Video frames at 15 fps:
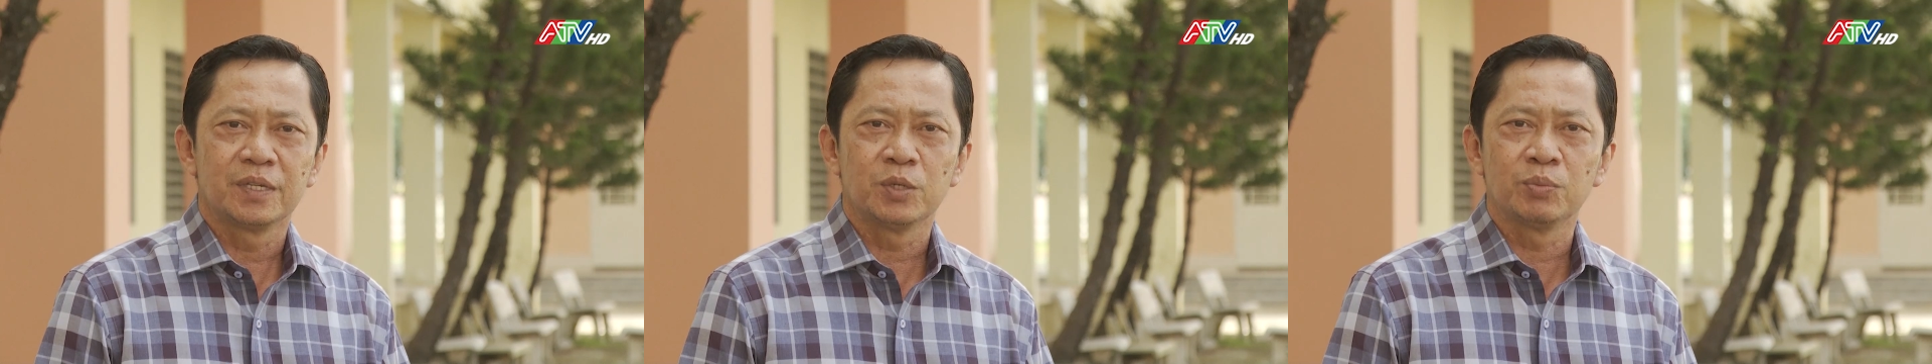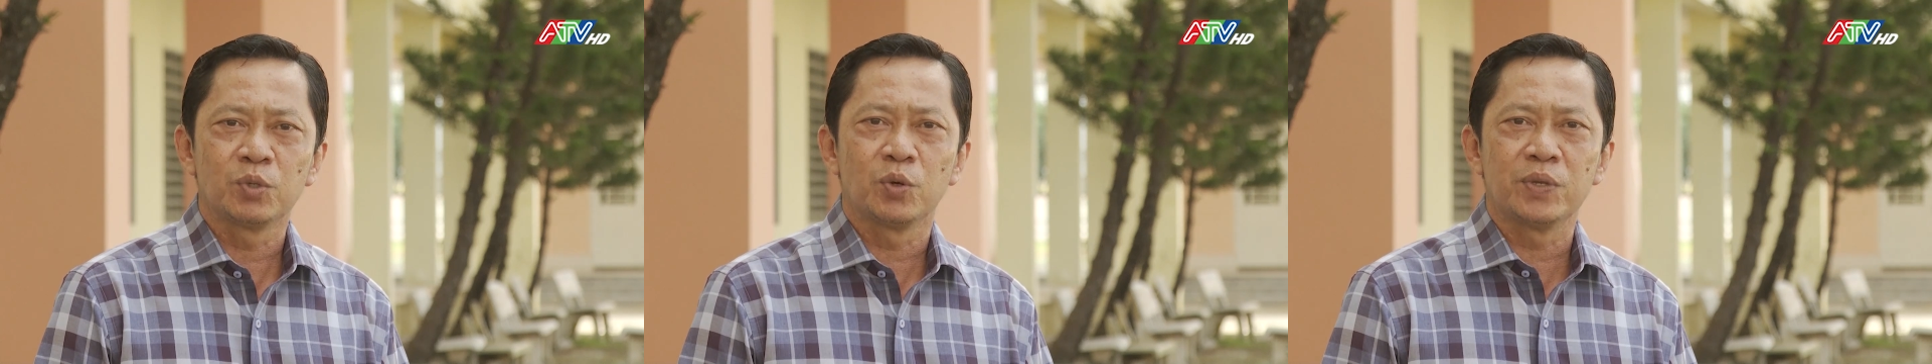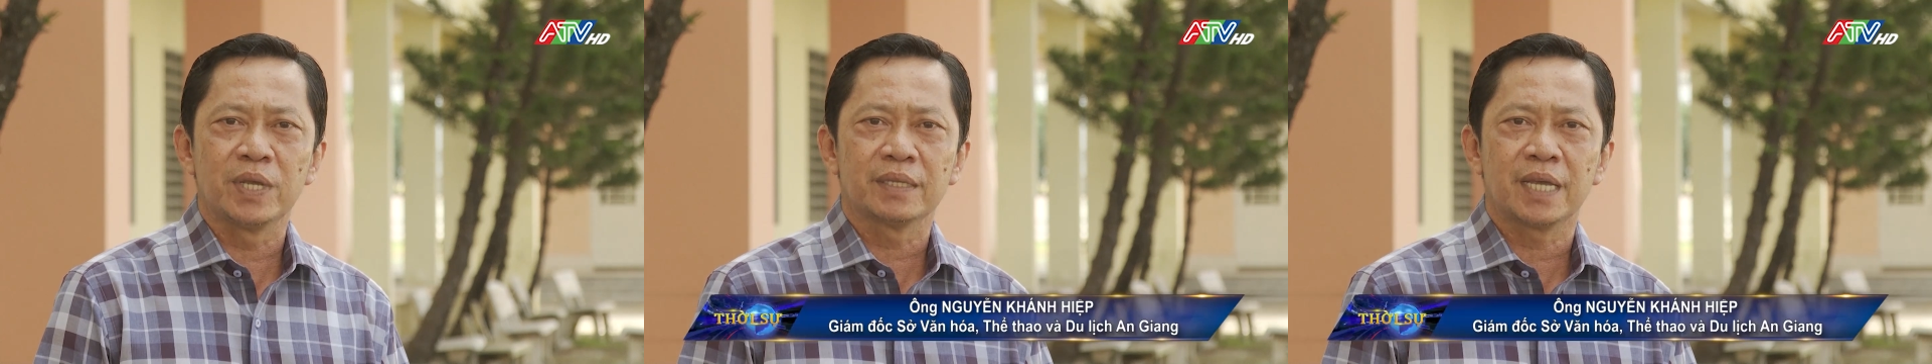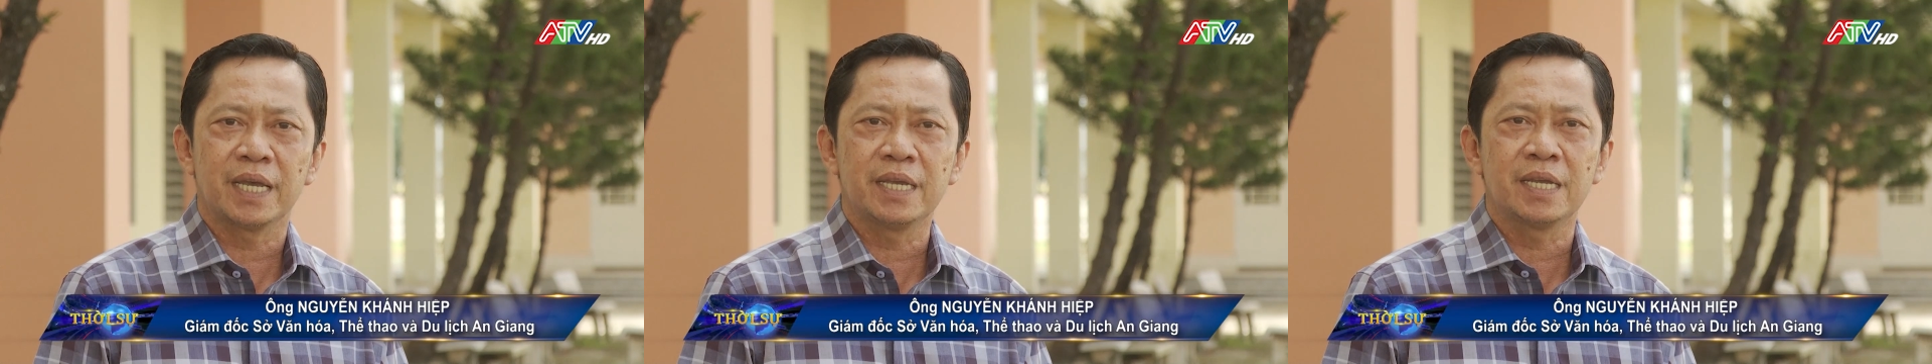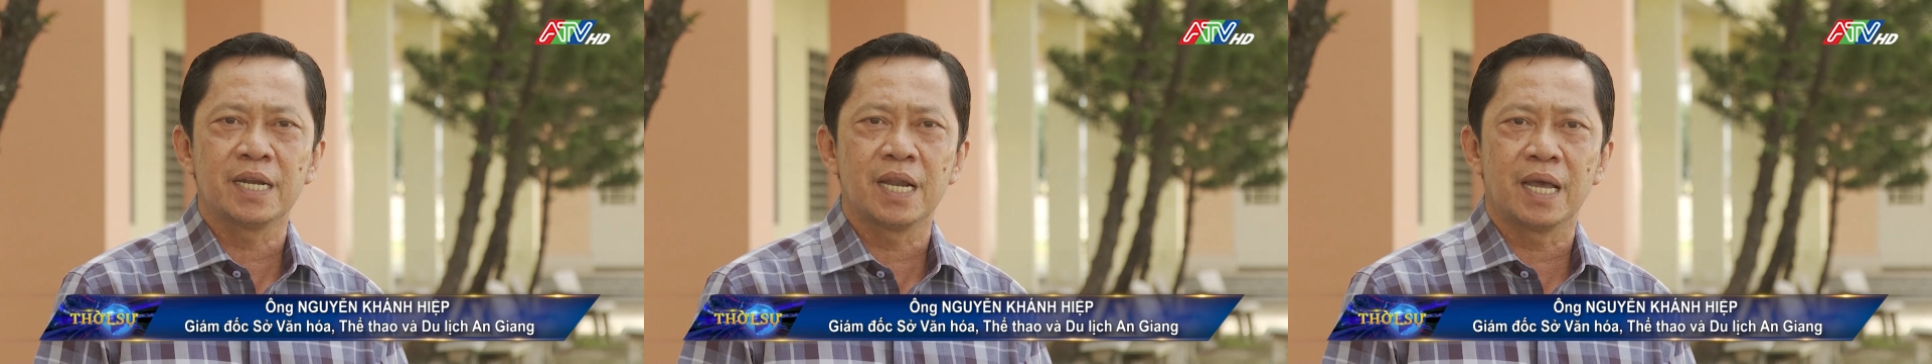chúng tôi nhận
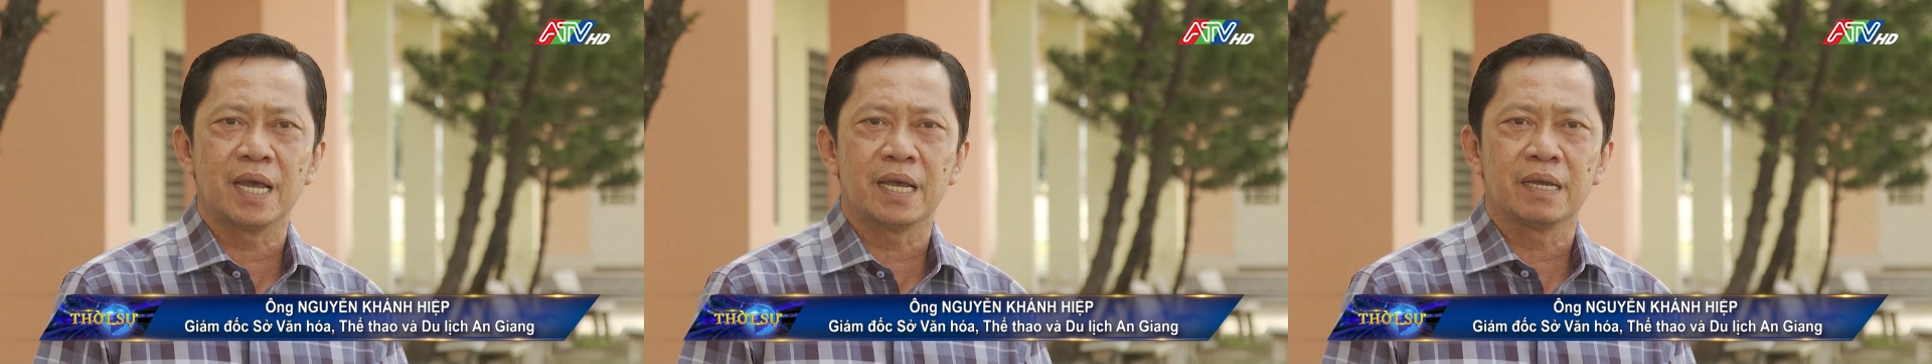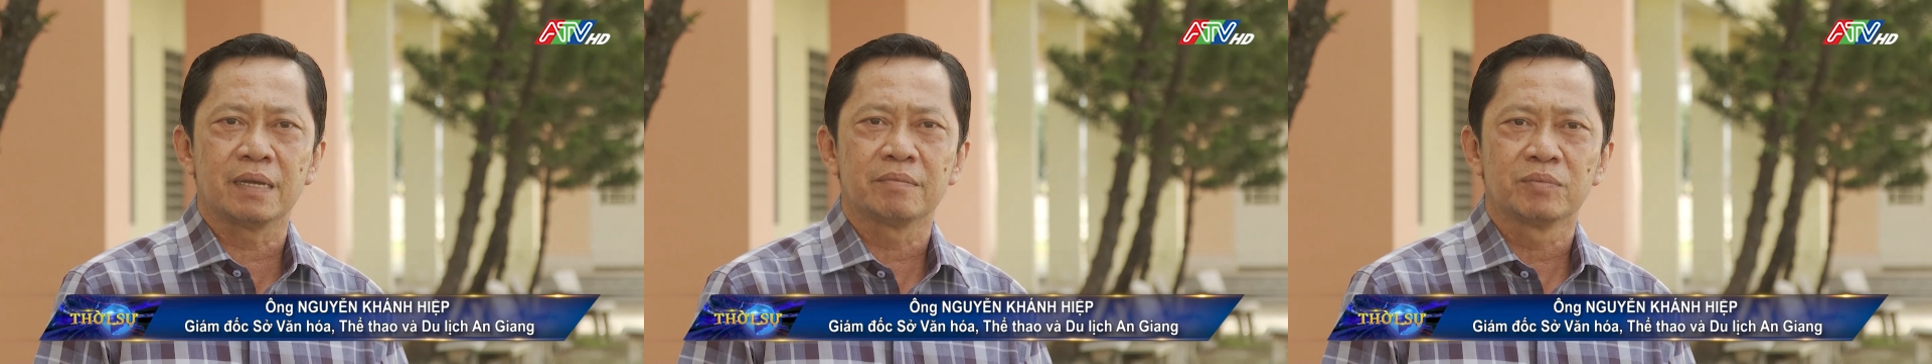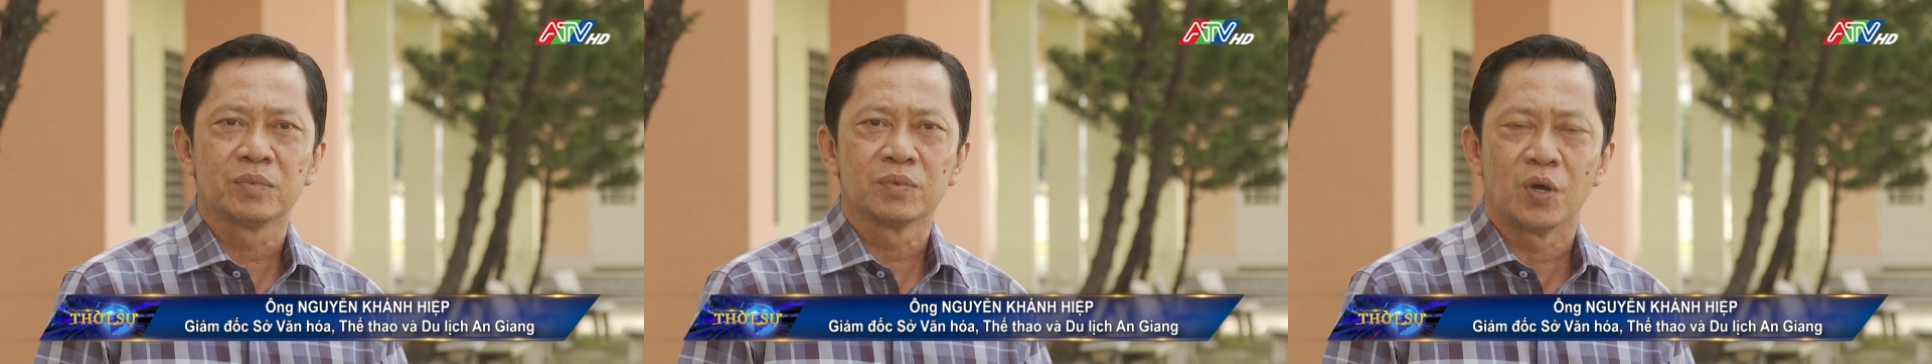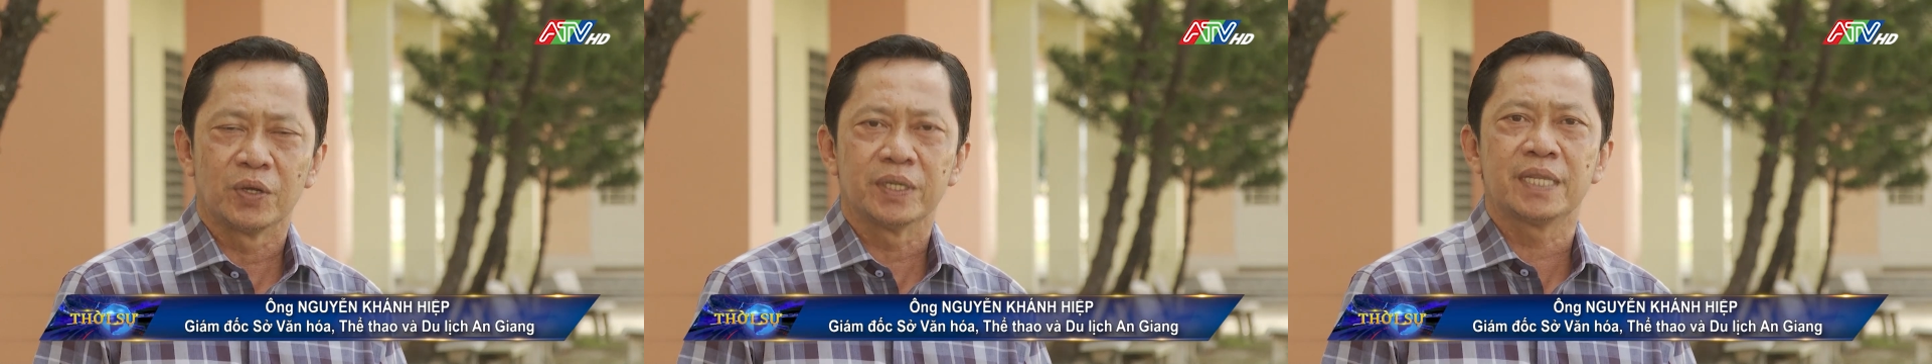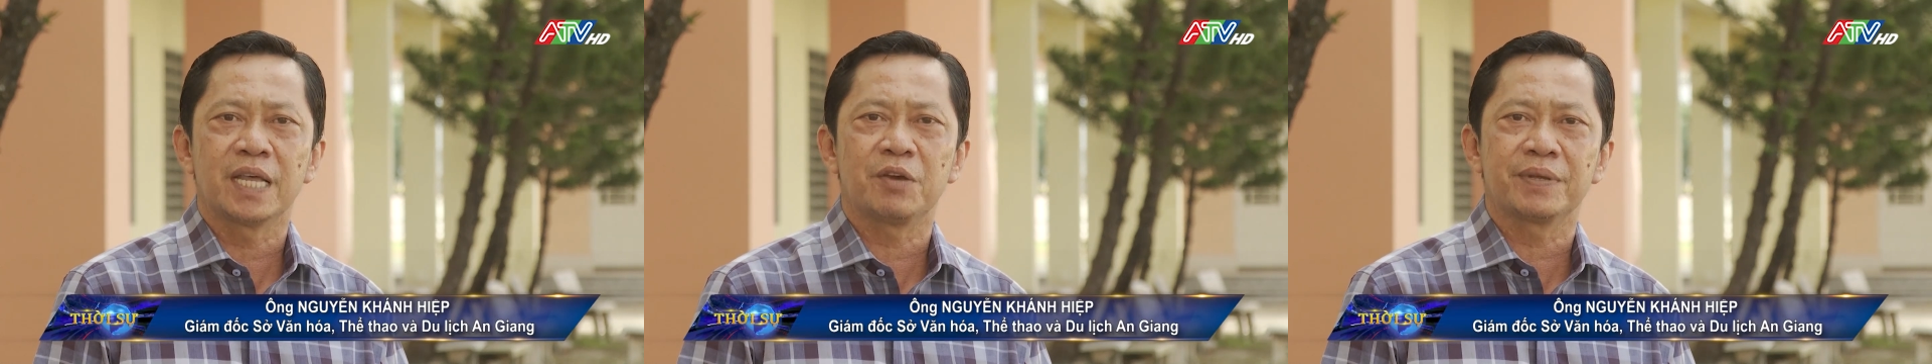thấy là
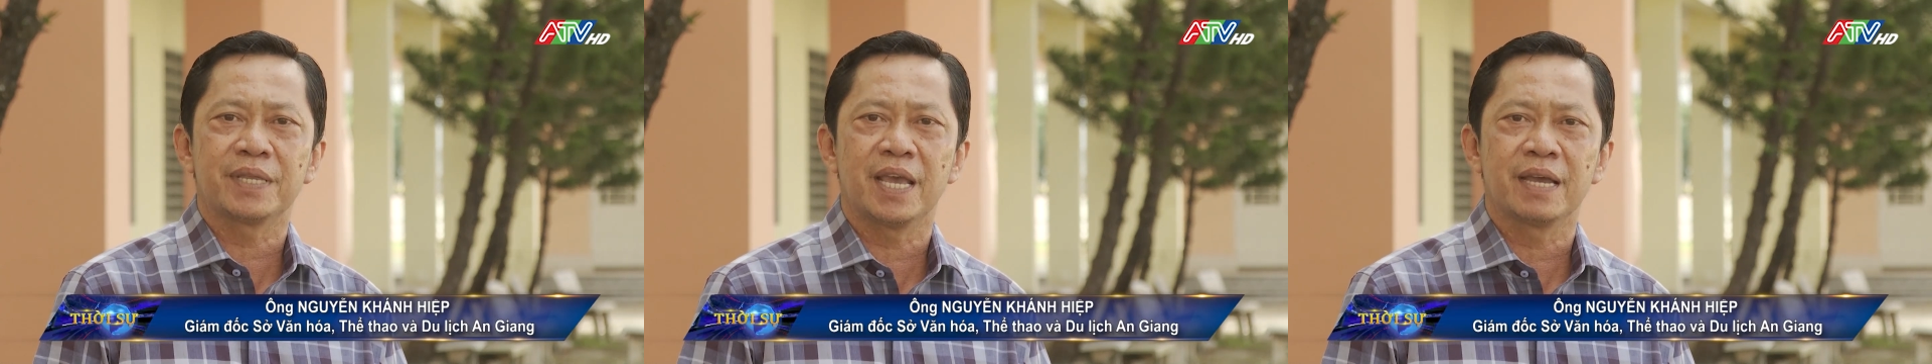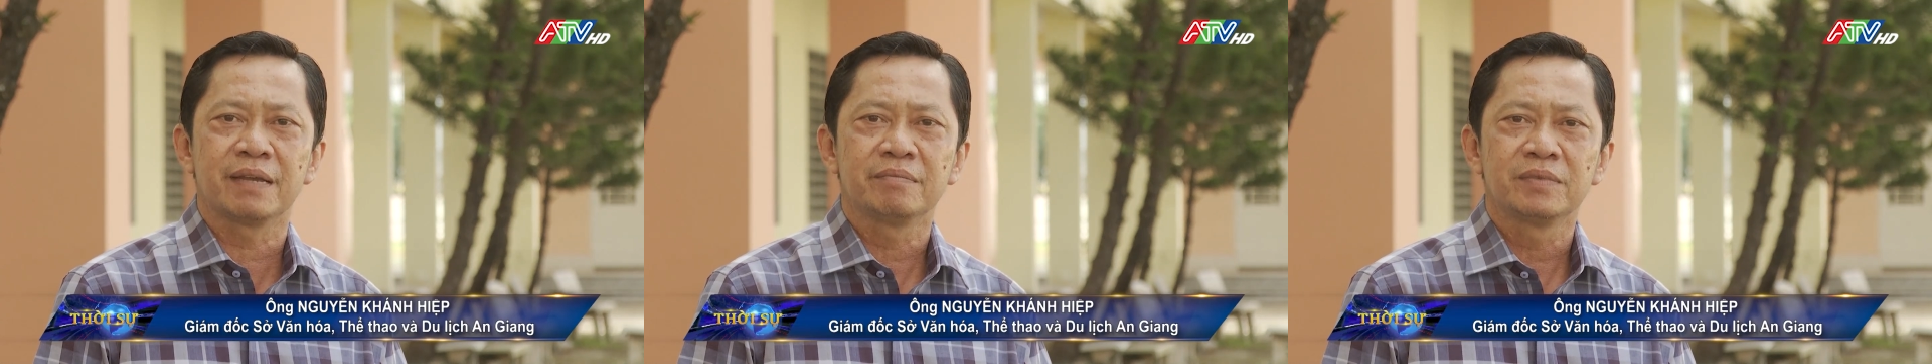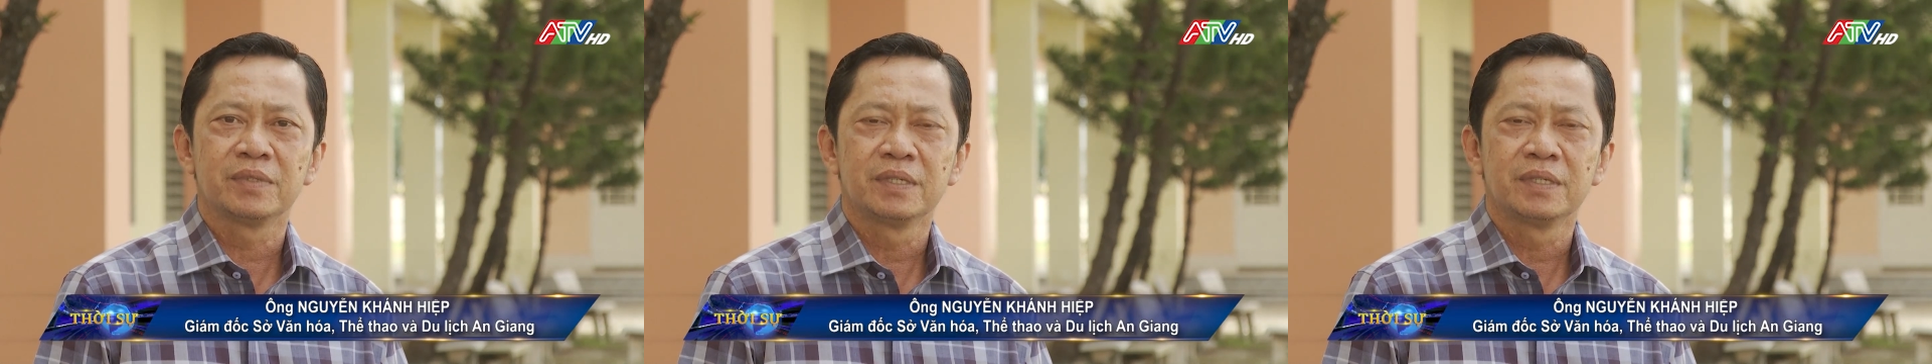đoàn thể thao An Giang